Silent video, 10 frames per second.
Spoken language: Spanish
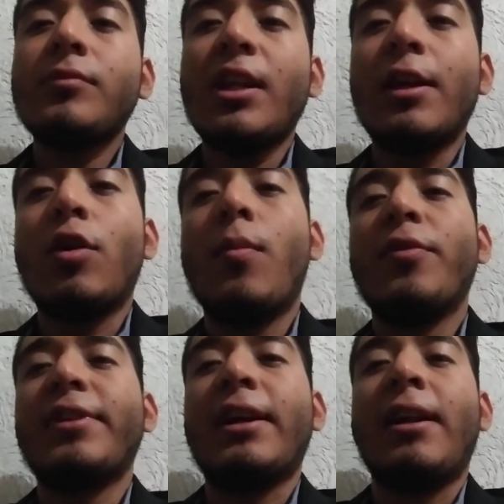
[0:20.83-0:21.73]
y cómo
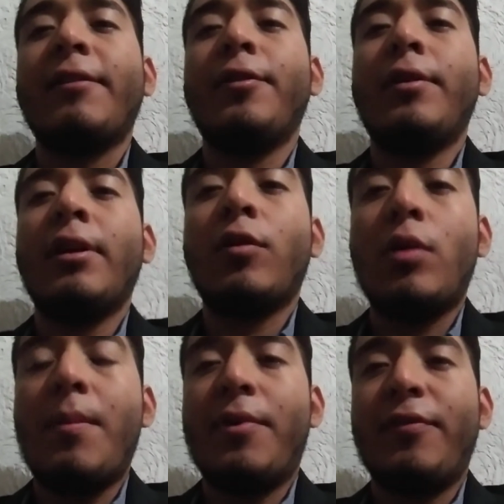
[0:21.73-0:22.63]
se relacionan con
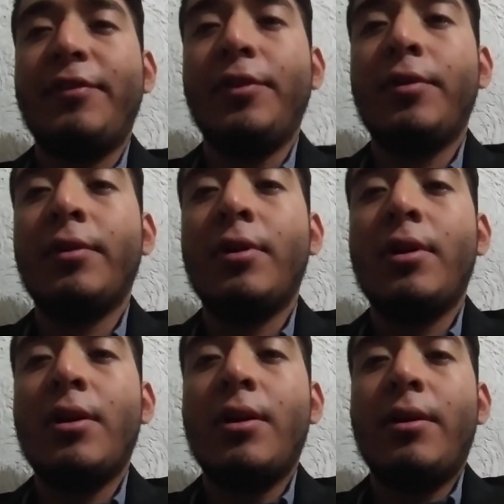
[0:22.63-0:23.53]
la profesión,
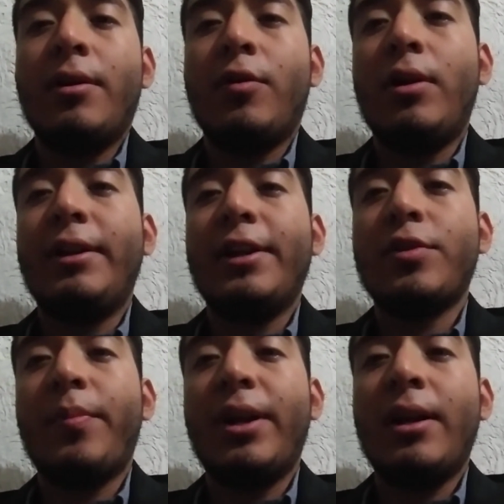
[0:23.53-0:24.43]
con el
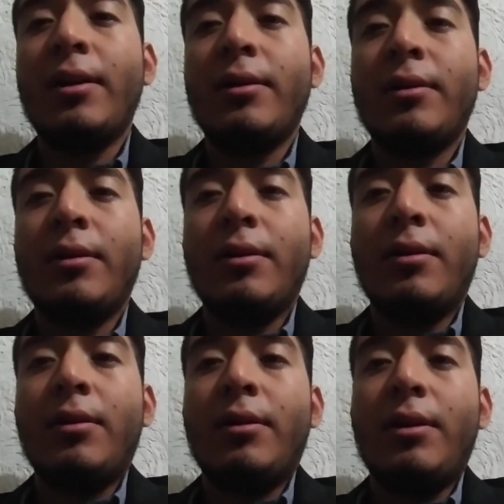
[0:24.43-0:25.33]
derecho penal
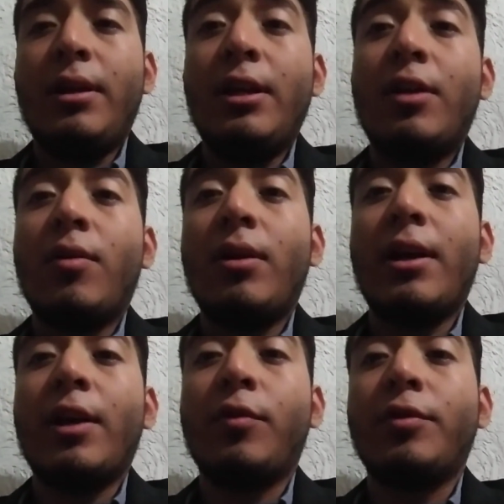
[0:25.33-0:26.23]
y con la
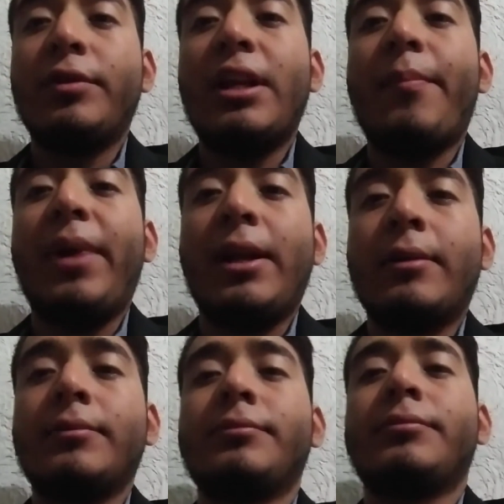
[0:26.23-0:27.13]
ejecución de la pena.
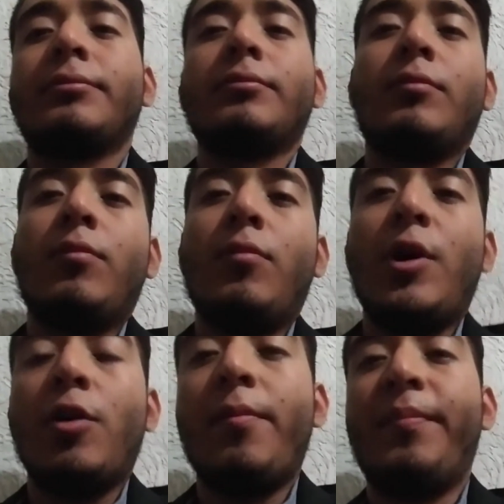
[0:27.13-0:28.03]

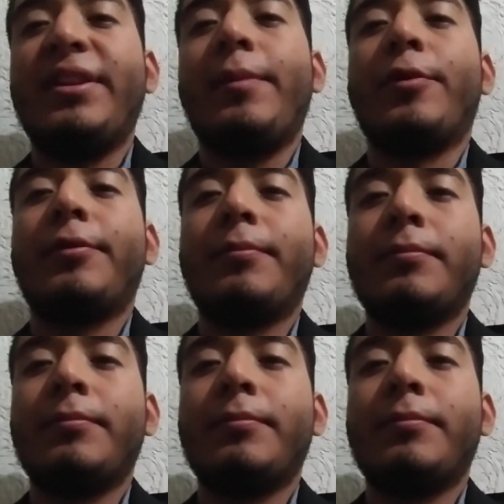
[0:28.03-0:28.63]
Bueno, empecemos.